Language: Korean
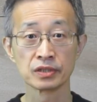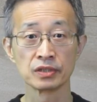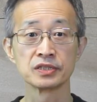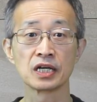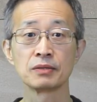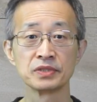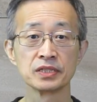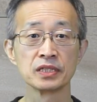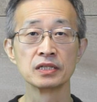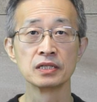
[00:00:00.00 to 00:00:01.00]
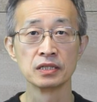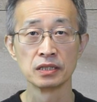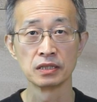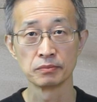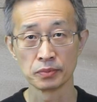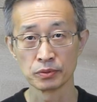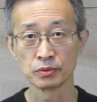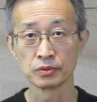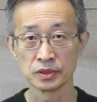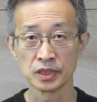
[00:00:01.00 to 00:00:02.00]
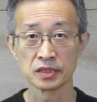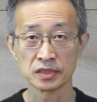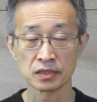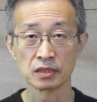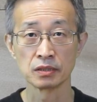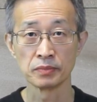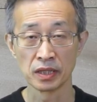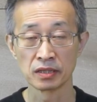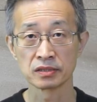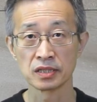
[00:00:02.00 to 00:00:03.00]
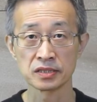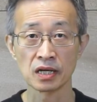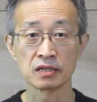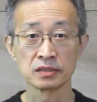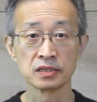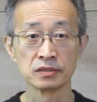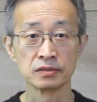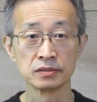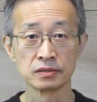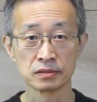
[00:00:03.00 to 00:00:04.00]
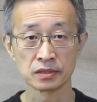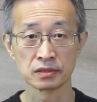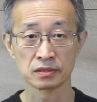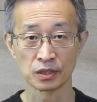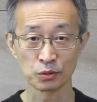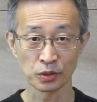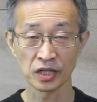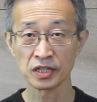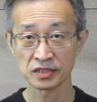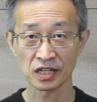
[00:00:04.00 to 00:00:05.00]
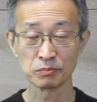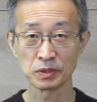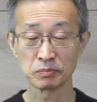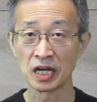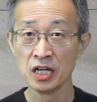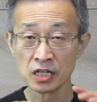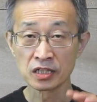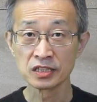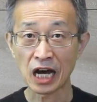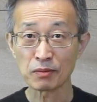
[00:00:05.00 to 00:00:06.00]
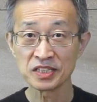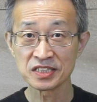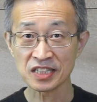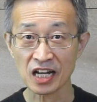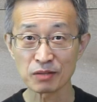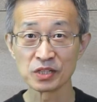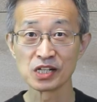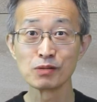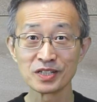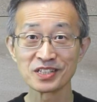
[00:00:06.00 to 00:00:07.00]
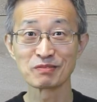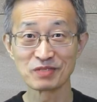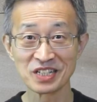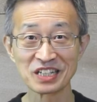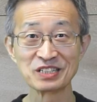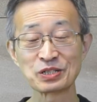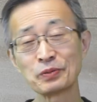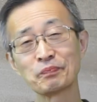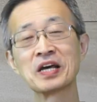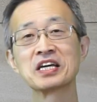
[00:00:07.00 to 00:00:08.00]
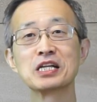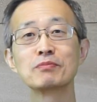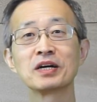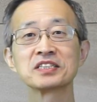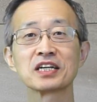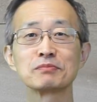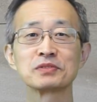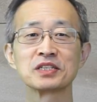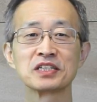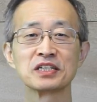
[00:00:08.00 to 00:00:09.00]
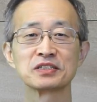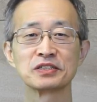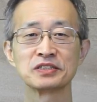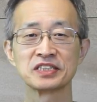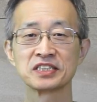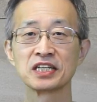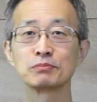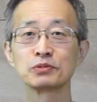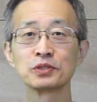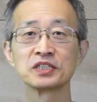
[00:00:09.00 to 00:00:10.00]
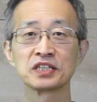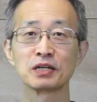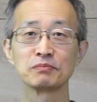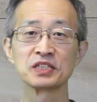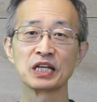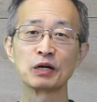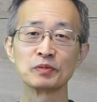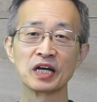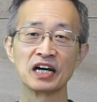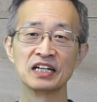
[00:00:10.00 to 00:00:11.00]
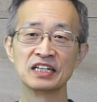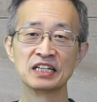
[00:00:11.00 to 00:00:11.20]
그런 사람들이 보통 이제 멜레크나 사르 이런 계통의 사람들입니다. 그 다음에 이제 사람들, 일반 사람들이 있겠죠. 일반 사람들에 대해서는 이제 세 부류의 사람들이 나옵니다.